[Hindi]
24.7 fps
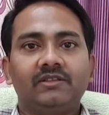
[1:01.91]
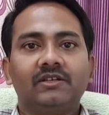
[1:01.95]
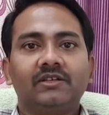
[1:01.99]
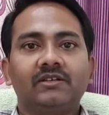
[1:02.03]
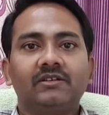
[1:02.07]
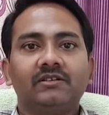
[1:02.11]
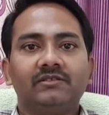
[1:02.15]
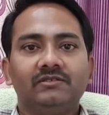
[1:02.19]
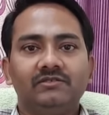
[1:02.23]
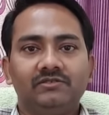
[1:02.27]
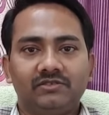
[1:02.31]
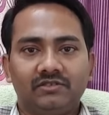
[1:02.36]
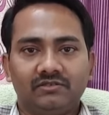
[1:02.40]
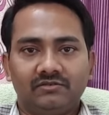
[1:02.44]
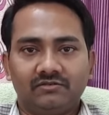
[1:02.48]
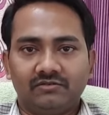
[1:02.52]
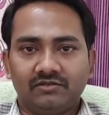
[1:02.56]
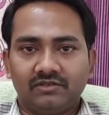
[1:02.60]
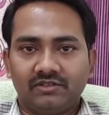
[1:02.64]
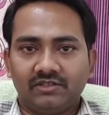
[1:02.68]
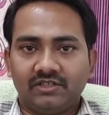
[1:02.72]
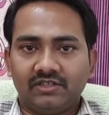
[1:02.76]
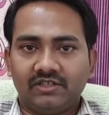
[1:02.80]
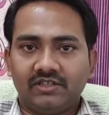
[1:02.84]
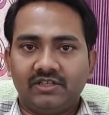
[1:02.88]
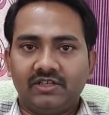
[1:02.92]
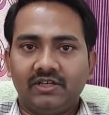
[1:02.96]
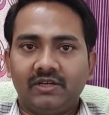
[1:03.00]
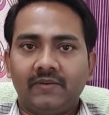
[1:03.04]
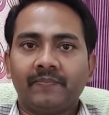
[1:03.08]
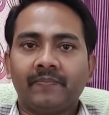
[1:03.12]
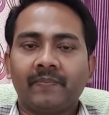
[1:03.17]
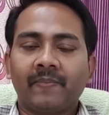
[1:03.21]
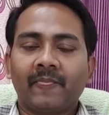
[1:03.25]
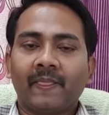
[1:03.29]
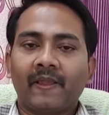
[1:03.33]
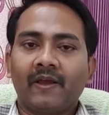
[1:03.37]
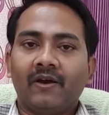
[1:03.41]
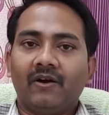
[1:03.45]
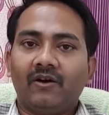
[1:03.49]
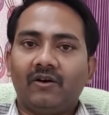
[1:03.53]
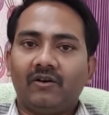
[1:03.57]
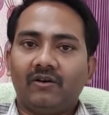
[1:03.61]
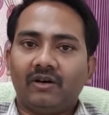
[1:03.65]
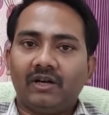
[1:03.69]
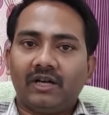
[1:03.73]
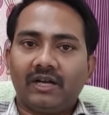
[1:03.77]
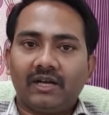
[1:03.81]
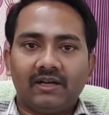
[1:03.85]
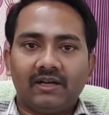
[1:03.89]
तक ज़रूर देखिए और